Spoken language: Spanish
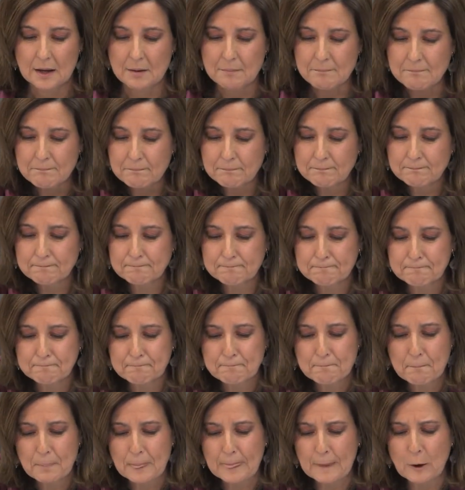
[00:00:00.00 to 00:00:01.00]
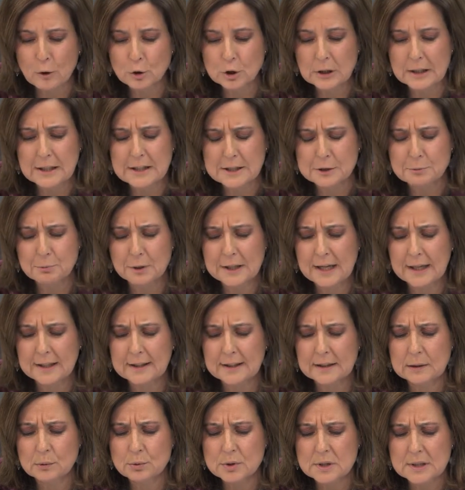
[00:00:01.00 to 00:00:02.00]
Mm, les voy a
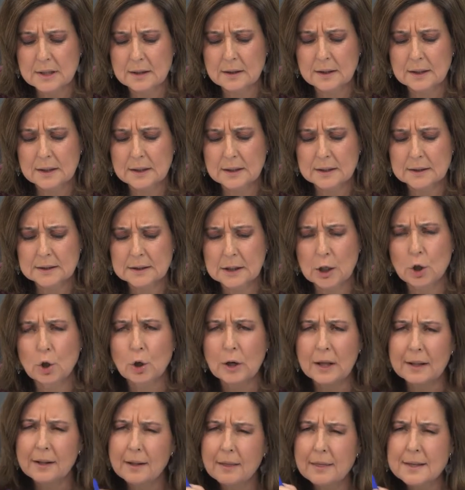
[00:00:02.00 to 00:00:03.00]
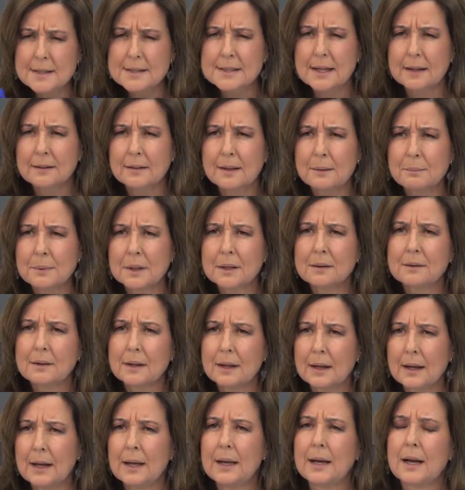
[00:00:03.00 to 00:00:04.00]
leer a ustedes lo que dice
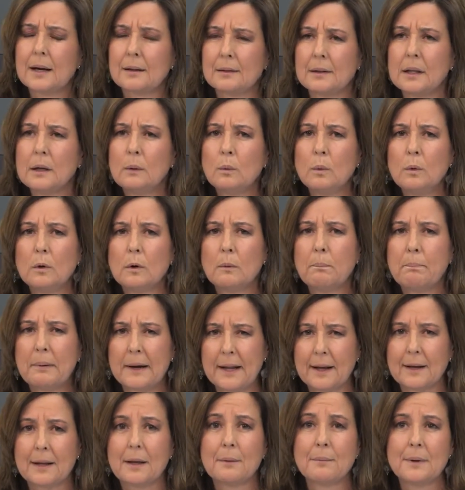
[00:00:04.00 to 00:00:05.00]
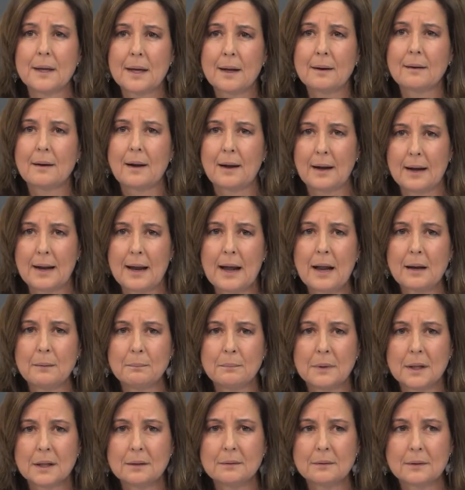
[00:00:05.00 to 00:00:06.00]
exactamente el artículo para que vean
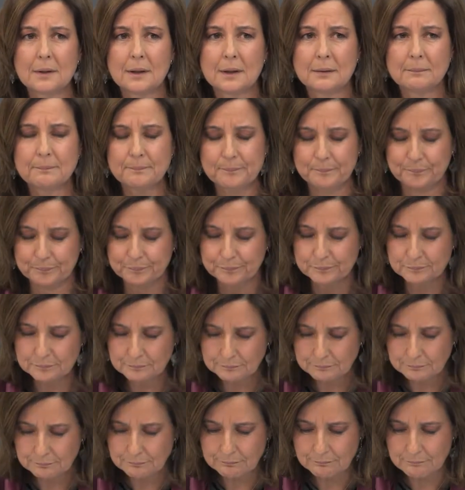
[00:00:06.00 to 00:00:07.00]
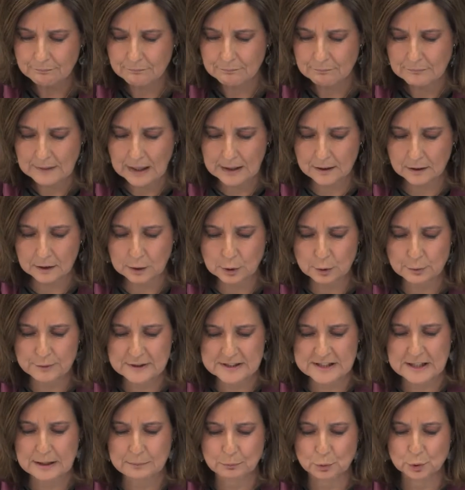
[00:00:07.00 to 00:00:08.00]
realmente en qué nos
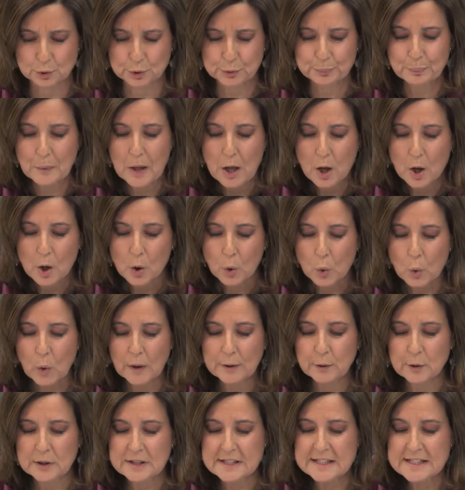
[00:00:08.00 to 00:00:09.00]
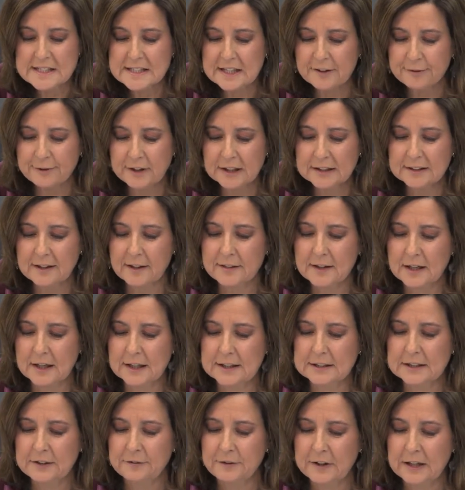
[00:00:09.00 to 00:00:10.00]
basamos. Cuando exista falta de
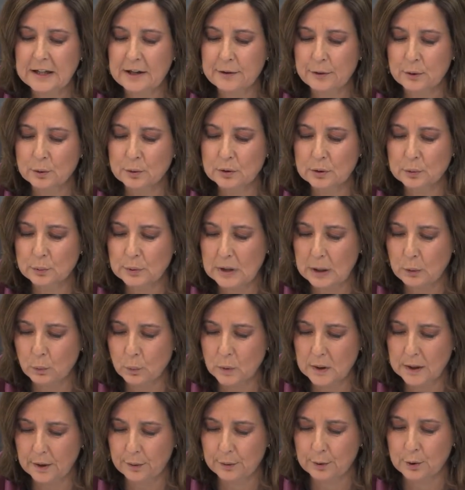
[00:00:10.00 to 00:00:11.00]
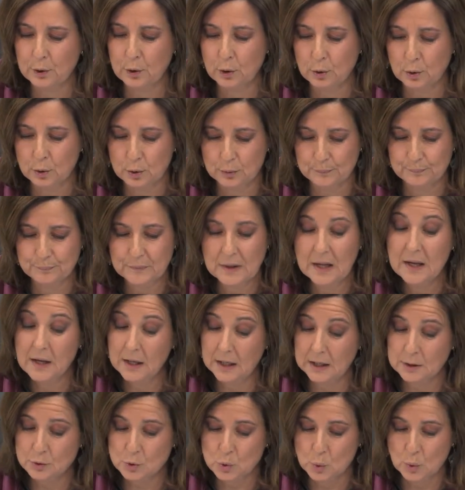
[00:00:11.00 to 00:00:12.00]
ratificación de un acuerdo o,
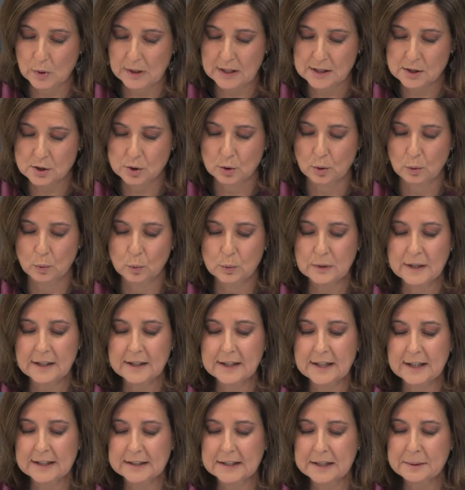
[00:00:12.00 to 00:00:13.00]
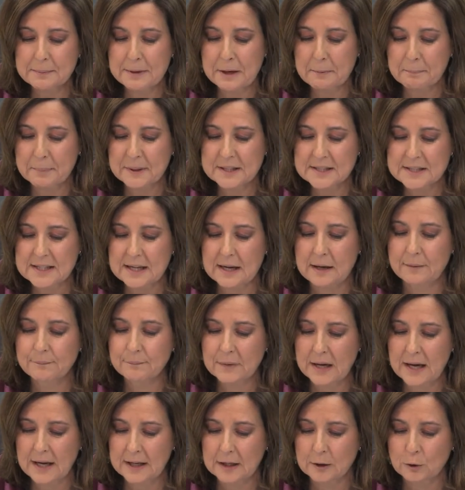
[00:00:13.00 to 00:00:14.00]
en su caso, una negativa expresa
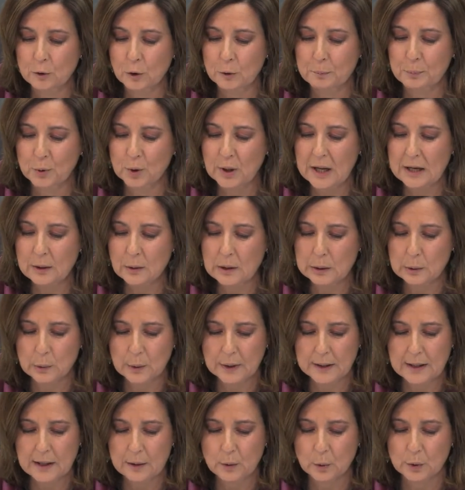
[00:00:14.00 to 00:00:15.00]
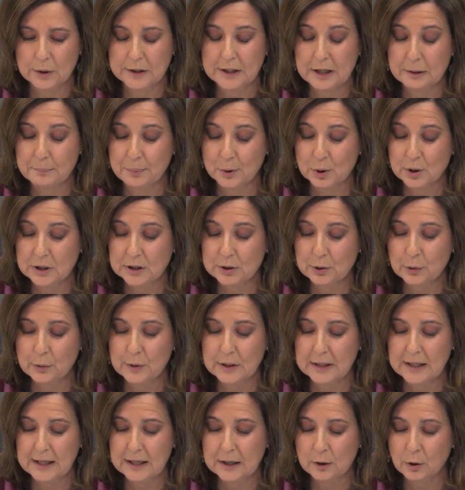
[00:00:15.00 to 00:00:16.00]
a incorporar lo acordado en el proyecto
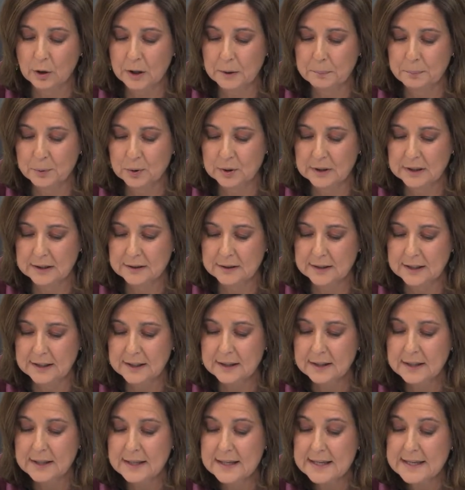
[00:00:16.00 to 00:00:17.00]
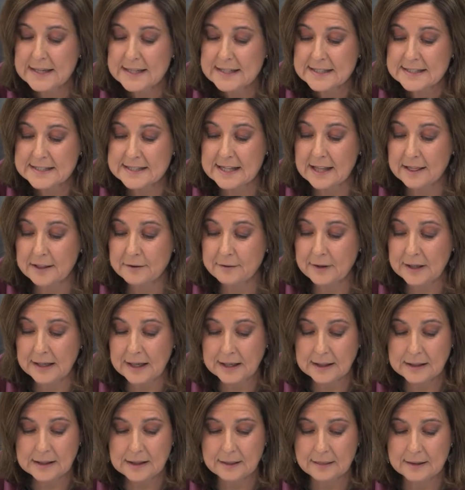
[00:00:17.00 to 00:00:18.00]
de ley correspondiente, se
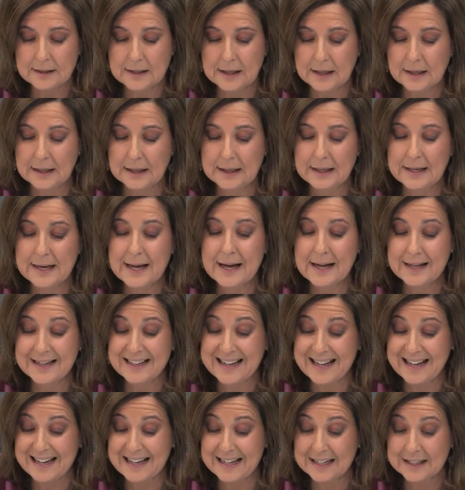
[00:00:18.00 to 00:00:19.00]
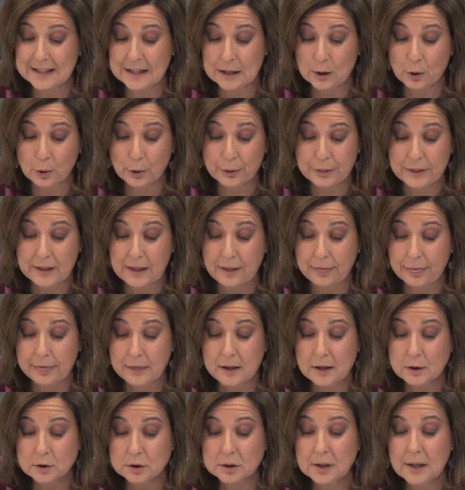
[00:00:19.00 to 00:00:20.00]
deberá iniciar la
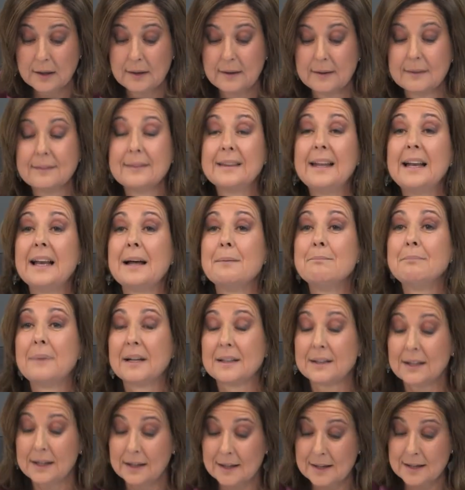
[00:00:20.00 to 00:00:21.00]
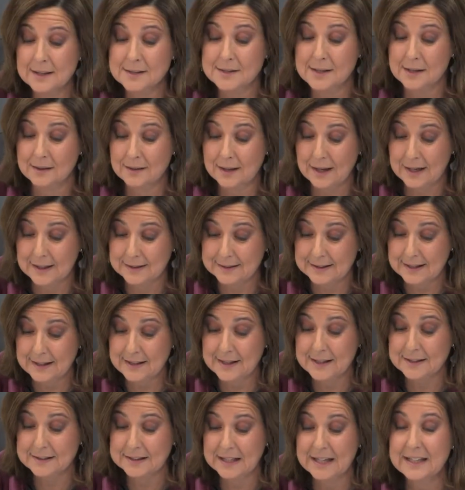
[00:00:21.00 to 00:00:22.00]
renegociación de las materias
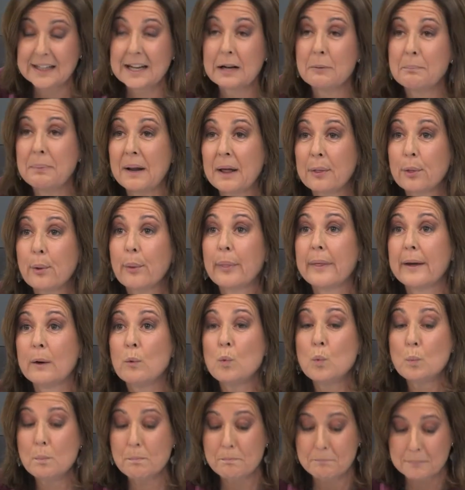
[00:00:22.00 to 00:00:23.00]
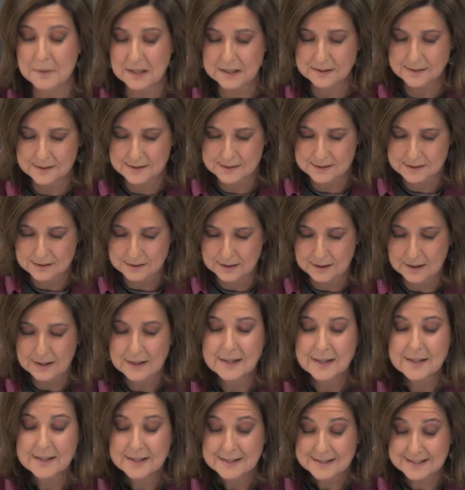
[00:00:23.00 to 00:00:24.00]
tratadas en el plazo de un mes,
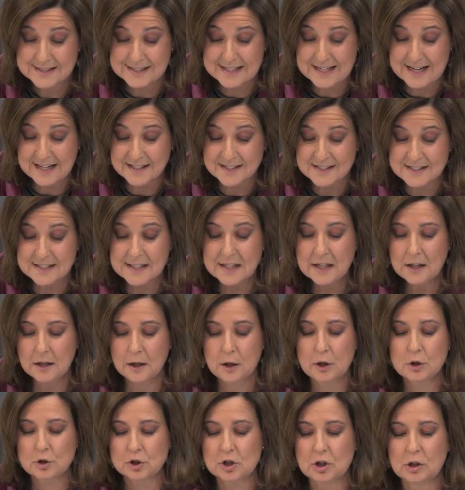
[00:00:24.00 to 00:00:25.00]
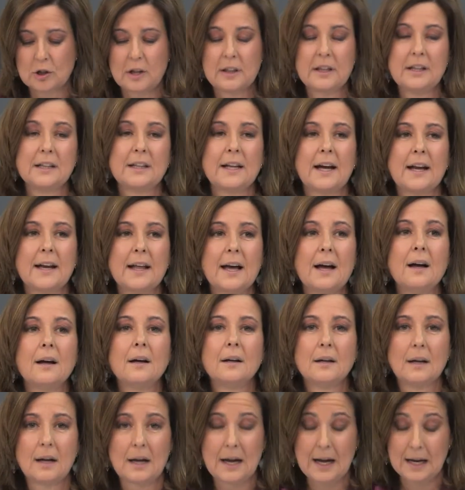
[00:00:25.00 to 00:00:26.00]
si así lo solicitara
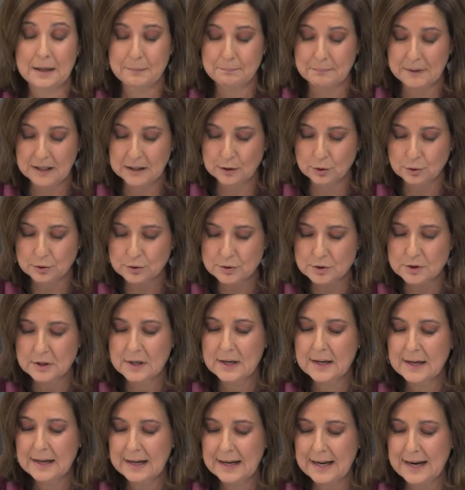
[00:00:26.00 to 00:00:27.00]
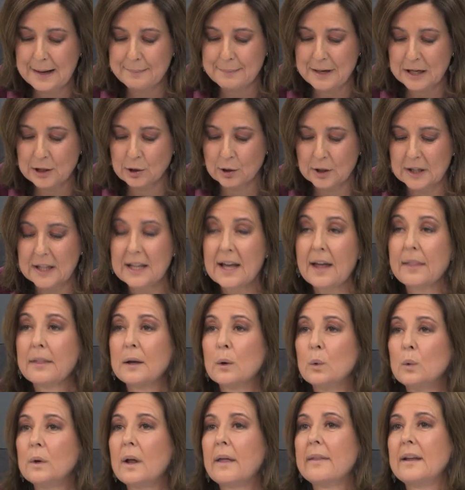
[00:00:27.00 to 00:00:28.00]
al menos la mayoría de
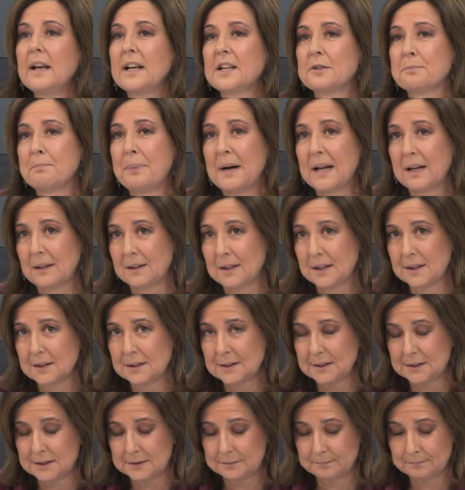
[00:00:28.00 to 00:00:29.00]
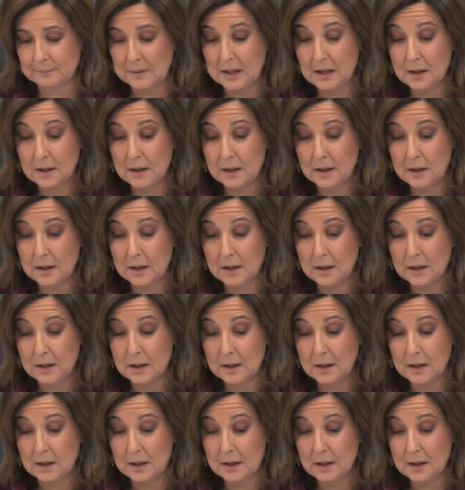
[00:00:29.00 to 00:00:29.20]
una de las partes.